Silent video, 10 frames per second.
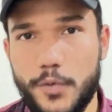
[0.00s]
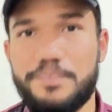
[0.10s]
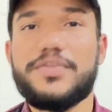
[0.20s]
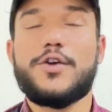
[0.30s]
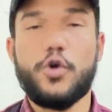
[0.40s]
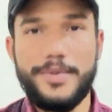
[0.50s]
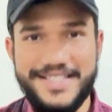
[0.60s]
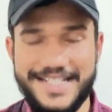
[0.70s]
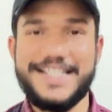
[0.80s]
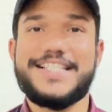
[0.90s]
हो कोई भी
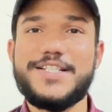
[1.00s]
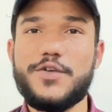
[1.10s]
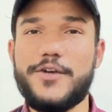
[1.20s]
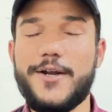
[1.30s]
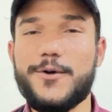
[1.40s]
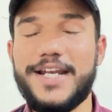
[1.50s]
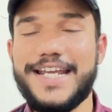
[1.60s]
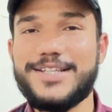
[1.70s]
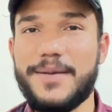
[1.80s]
सजेशन हो वीडियो को लेके तो